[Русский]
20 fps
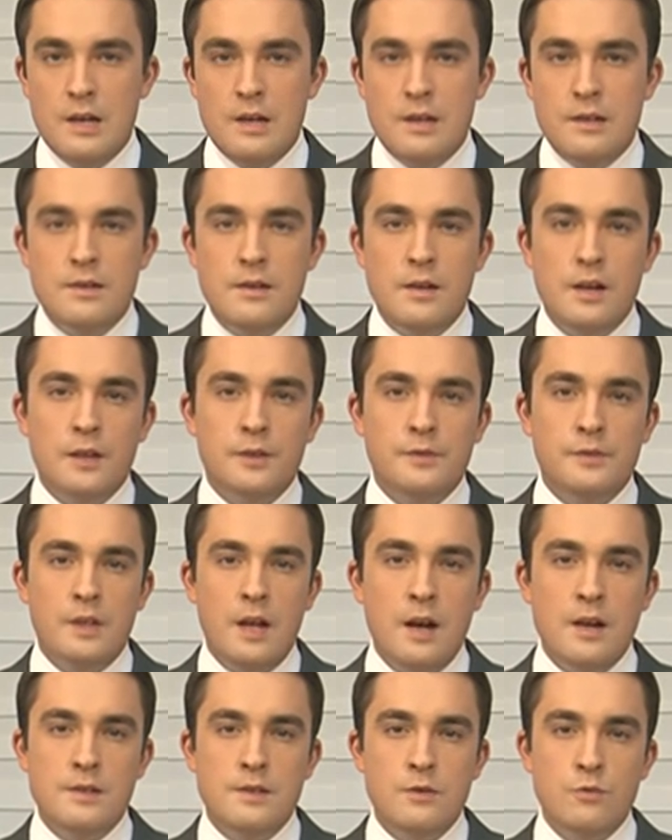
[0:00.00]
Теракт в
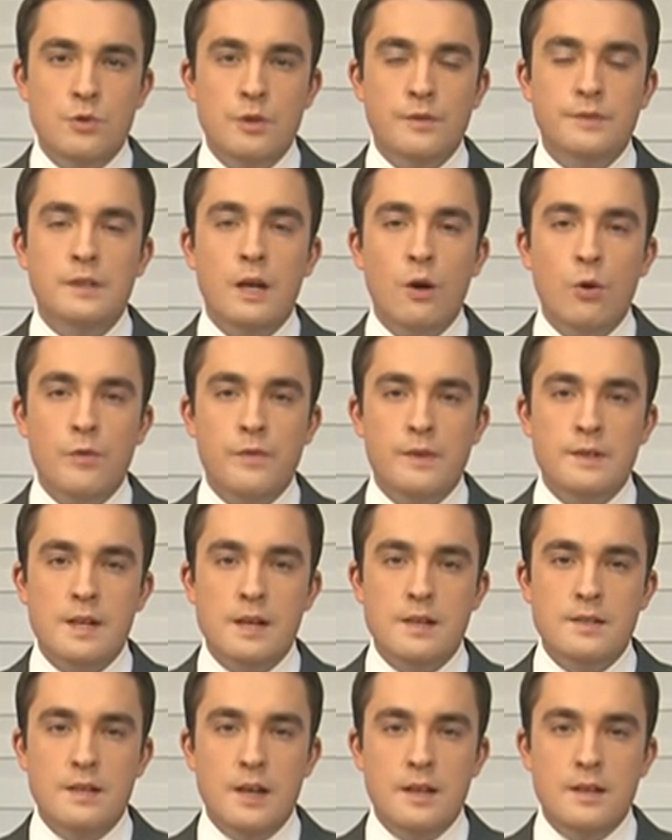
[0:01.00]
Таразе уже второй в
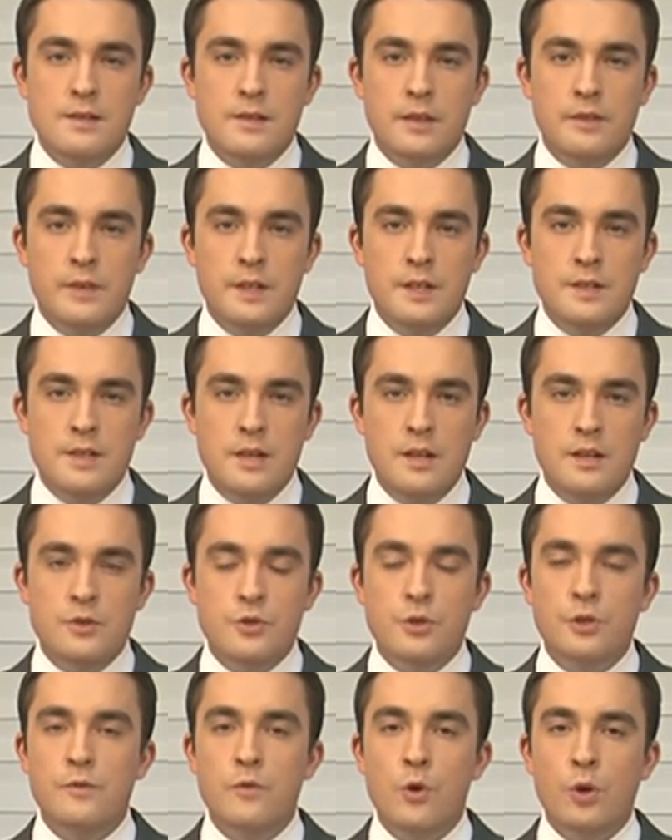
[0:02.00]
Казахстане за две недели и
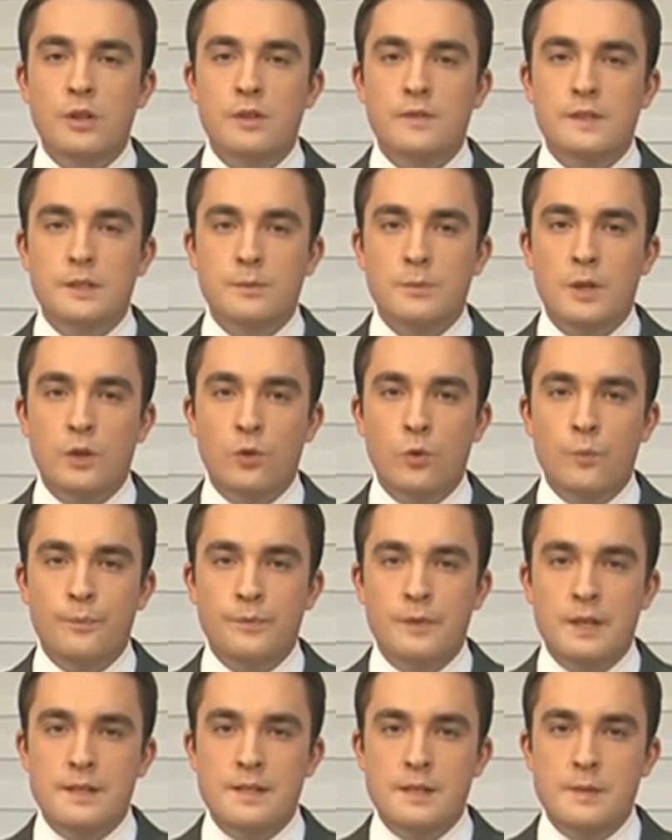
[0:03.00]
четвертый в этом году.
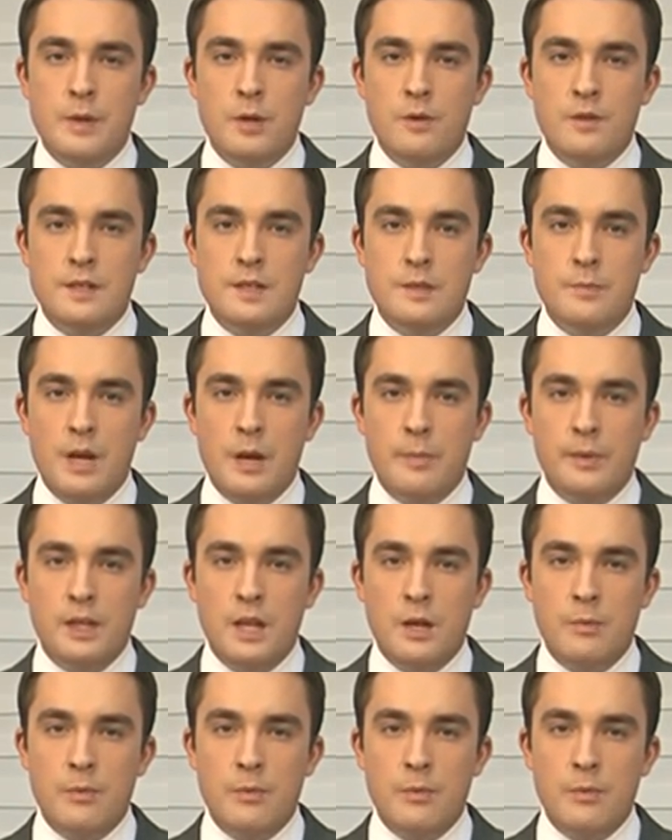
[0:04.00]
31 октября, по данным